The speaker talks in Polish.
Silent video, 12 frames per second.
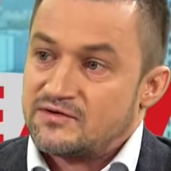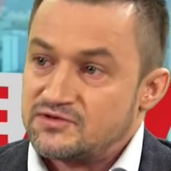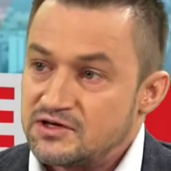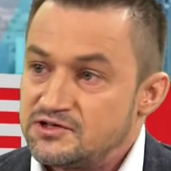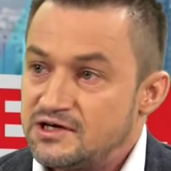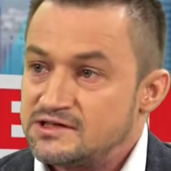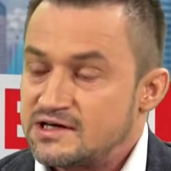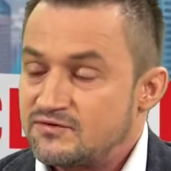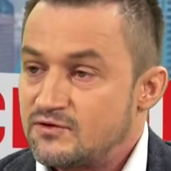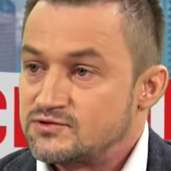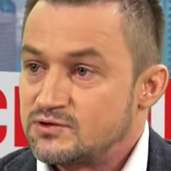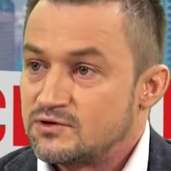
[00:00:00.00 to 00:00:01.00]
we wszystkich dzielnicach
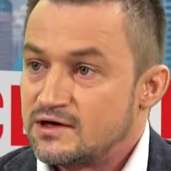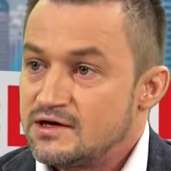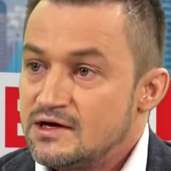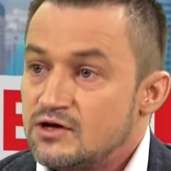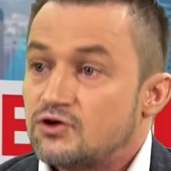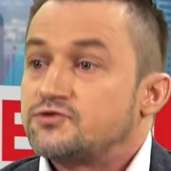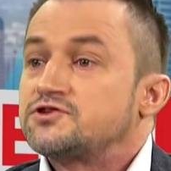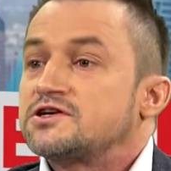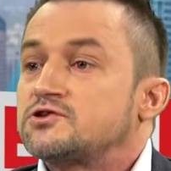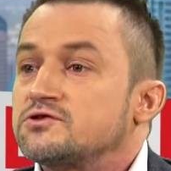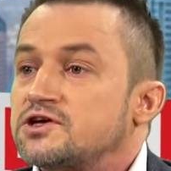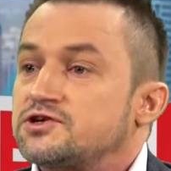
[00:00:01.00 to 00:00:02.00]
funkcjonuje. Oczywiście
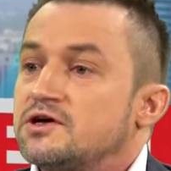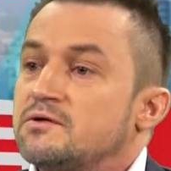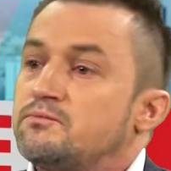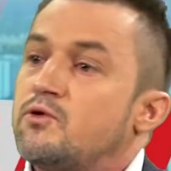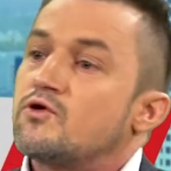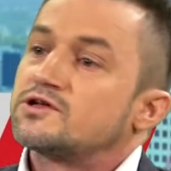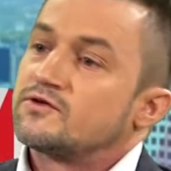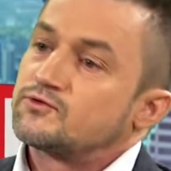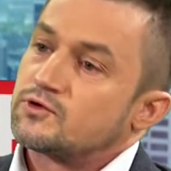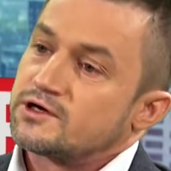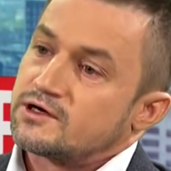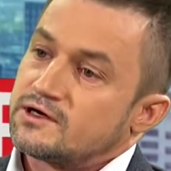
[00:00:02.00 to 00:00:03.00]
oczywiście są też punkty, w
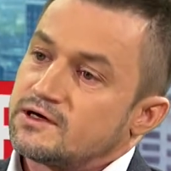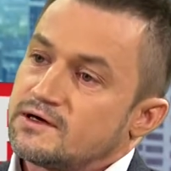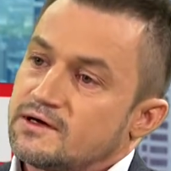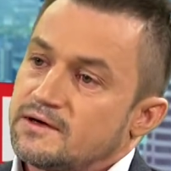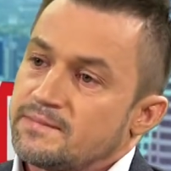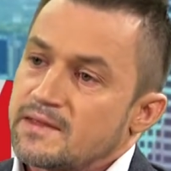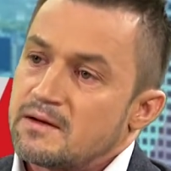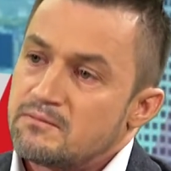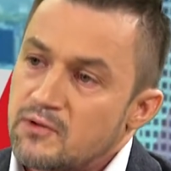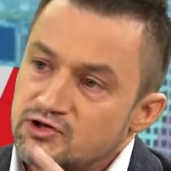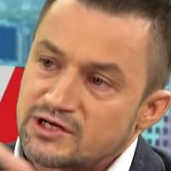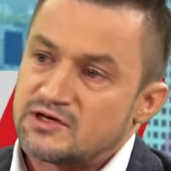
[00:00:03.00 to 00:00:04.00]
których e, e,
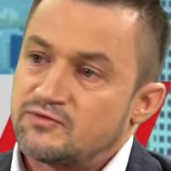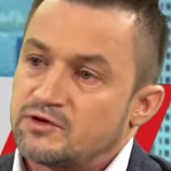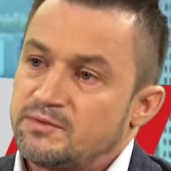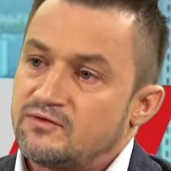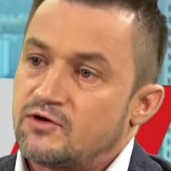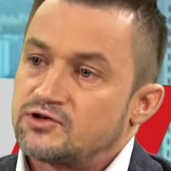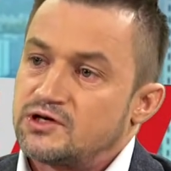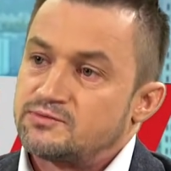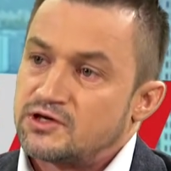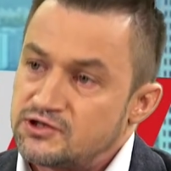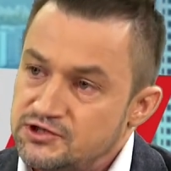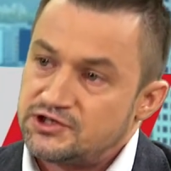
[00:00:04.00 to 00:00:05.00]
można mieć wątpliwości. Na
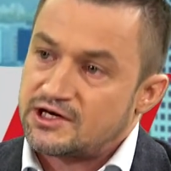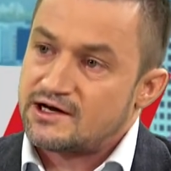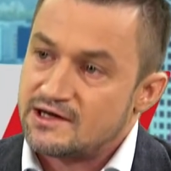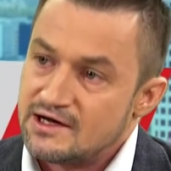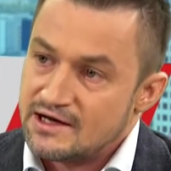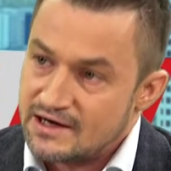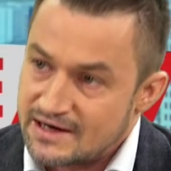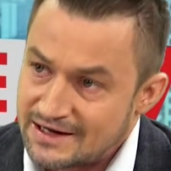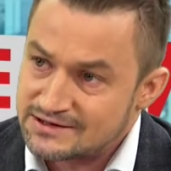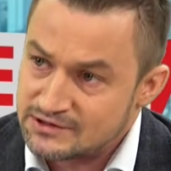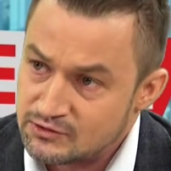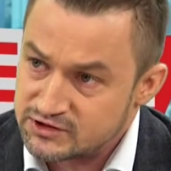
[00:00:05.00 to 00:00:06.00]
przykład dzisiaj
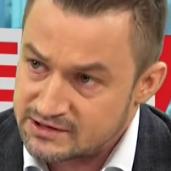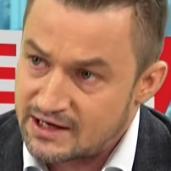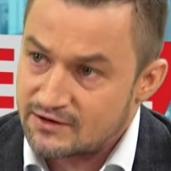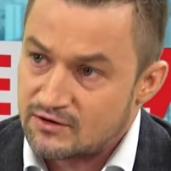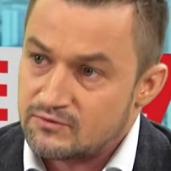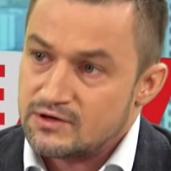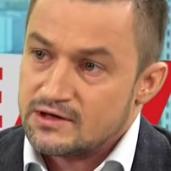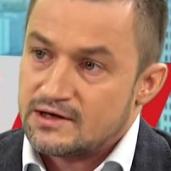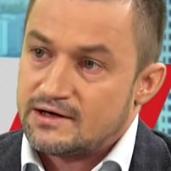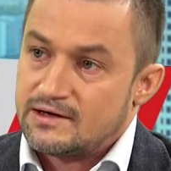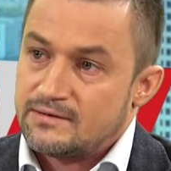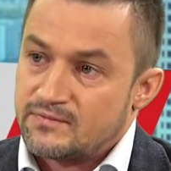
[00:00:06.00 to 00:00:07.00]
radni ustalają
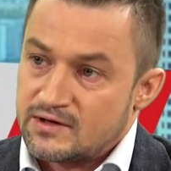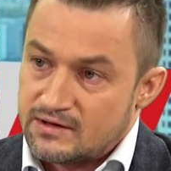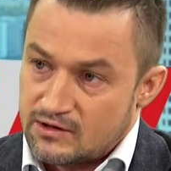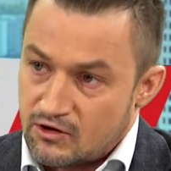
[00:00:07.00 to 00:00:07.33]
e,